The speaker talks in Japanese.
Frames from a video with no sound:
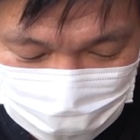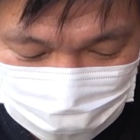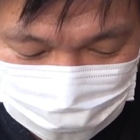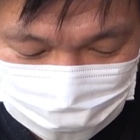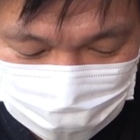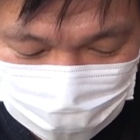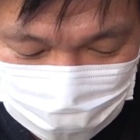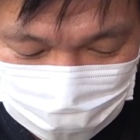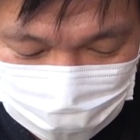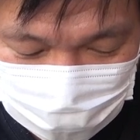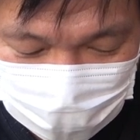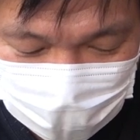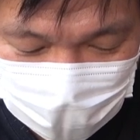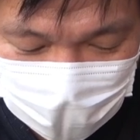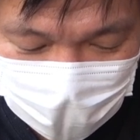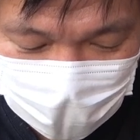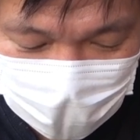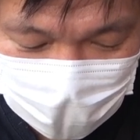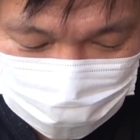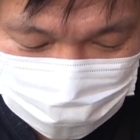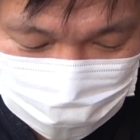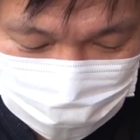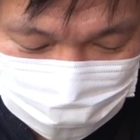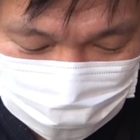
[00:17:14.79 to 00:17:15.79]
雲行きが
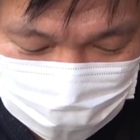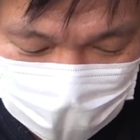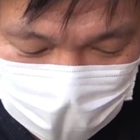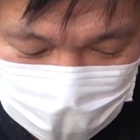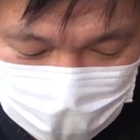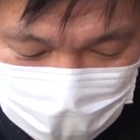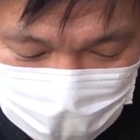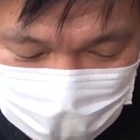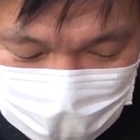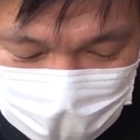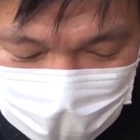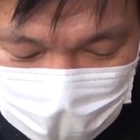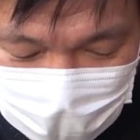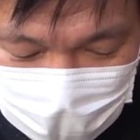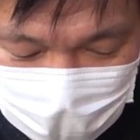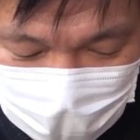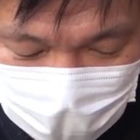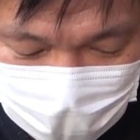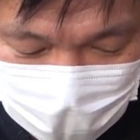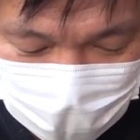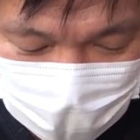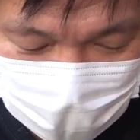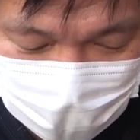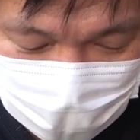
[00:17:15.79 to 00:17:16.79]
怪しくなってきた
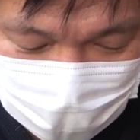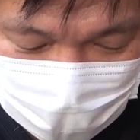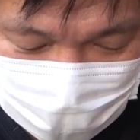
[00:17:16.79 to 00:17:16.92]
な